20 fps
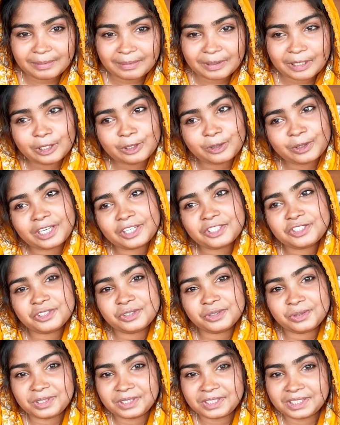আমাকে লড়ার
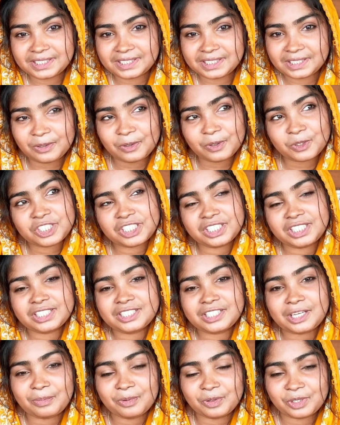জন্যই দিচ্ছে হোক
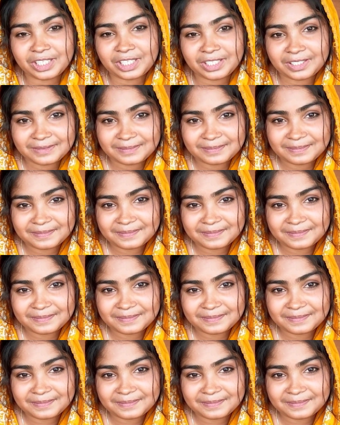সেটা যেমনই